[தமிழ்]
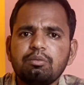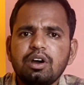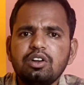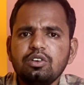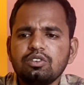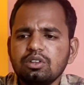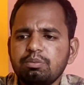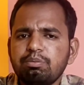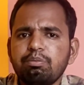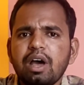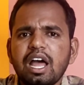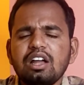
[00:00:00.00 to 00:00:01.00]
மறுபடியும் வந்து
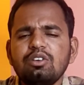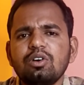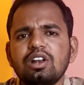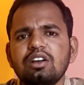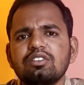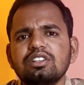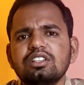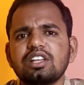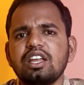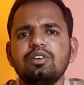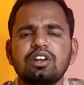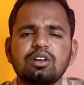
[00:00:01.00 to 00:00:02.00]
பேக் வழியாக வந்து
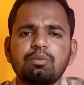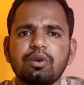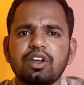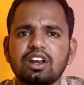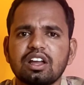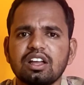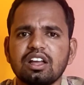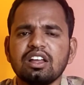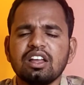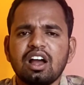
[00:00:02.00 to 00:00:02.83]
தைவானுக்கு போயிடறாங்க